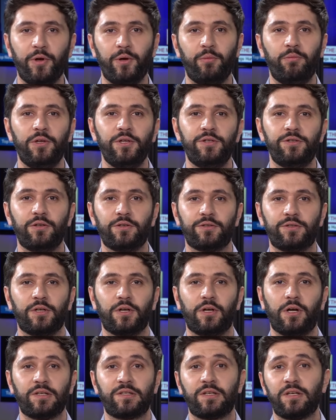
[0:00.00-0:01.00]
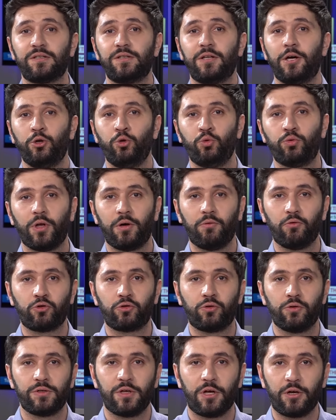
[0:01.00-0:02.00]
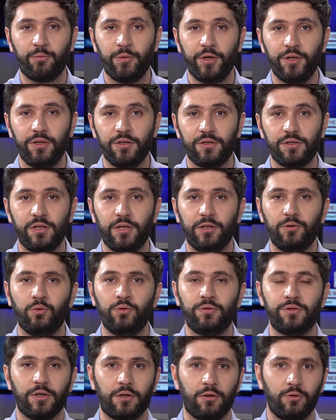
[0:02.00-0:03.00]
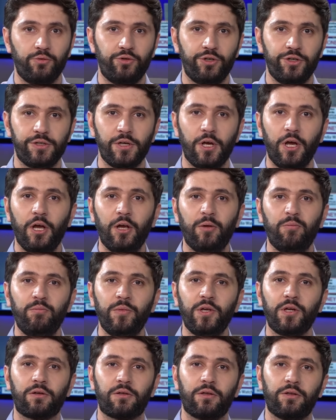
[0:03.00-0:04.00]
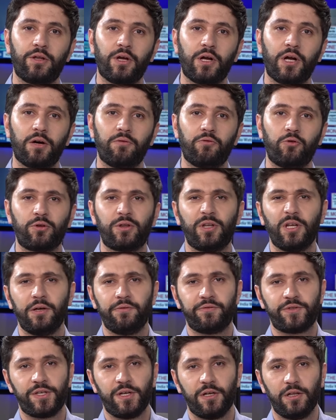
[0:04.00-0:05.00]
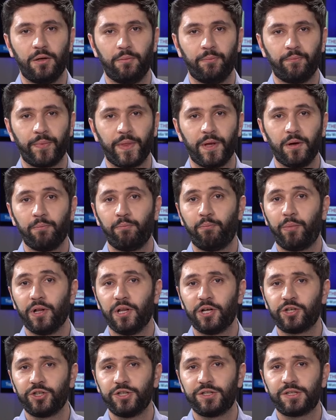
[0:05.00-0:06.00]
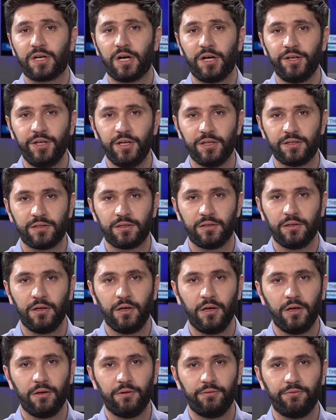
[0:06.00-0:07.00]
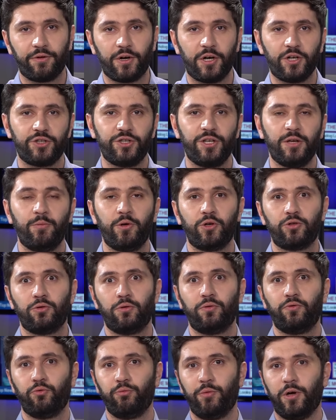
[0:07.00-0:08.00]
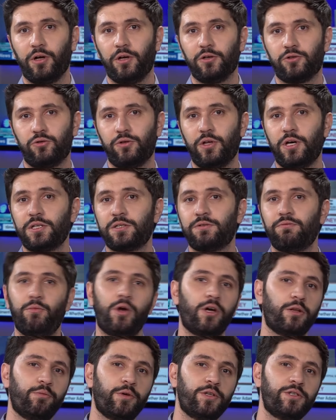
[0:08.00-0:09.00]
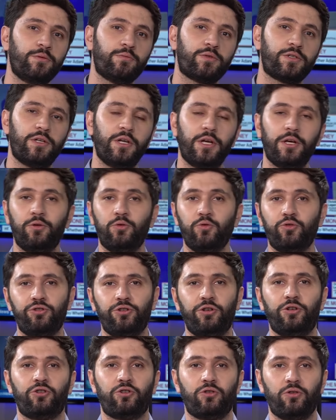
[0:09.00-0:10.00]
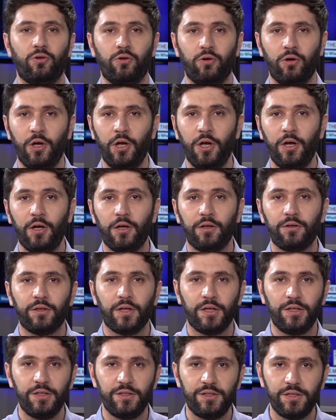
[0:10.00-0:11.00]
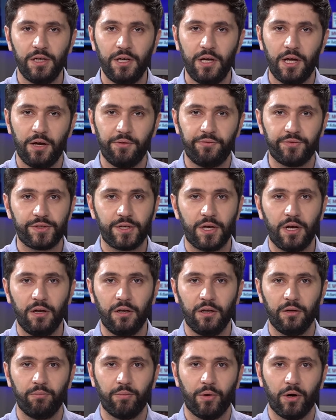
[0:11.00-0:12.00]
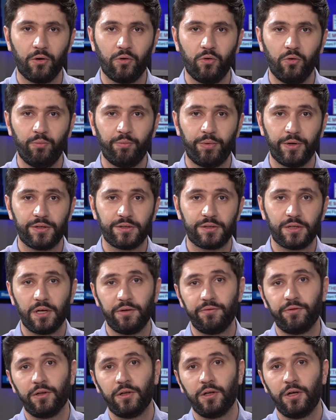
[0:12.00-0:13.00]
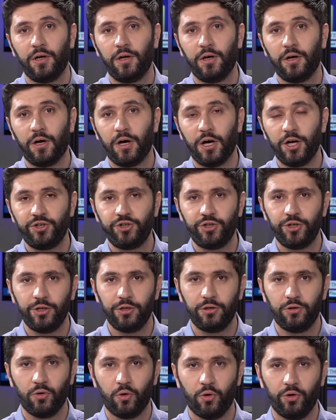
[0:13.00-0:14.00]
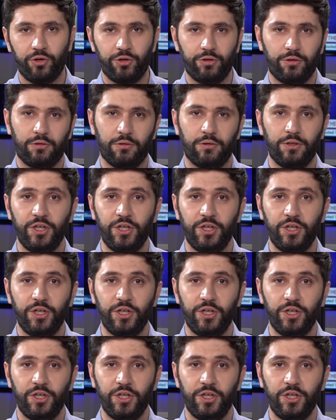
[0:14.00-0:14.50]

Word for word: не приблизился к осознанию того, что с Арменией следует заключить мирный договор, да и в целом положить конец вражде между двумя государствами, отметим следующее, что на неделе официальный Баку представил очередной